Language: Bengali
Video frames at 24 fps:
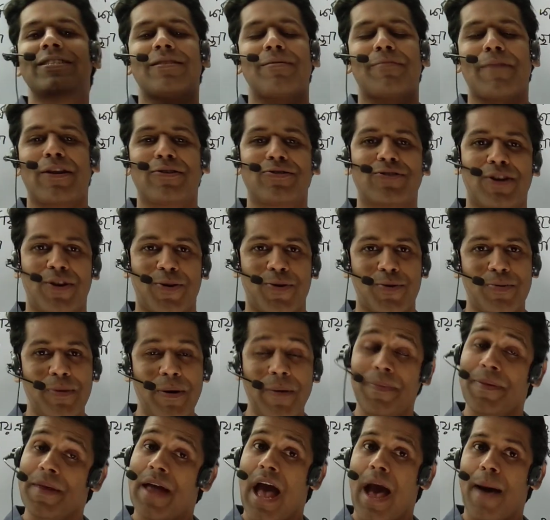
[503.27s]
আমরা আলোচনা করবো
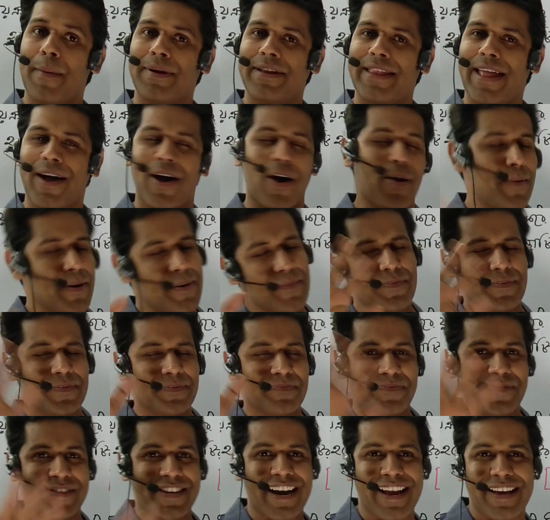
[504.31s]
আবার দেখা হবে
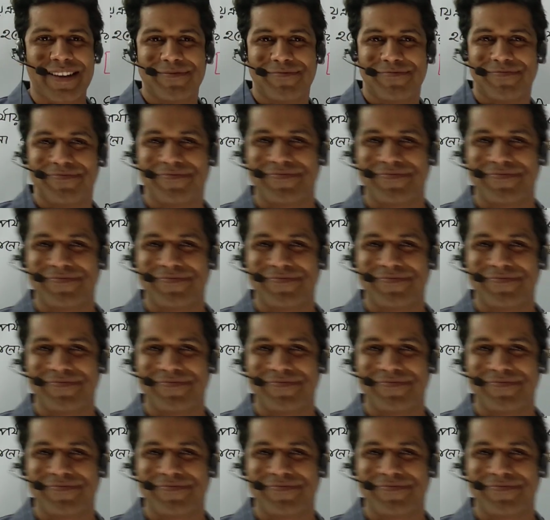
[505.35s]
তারা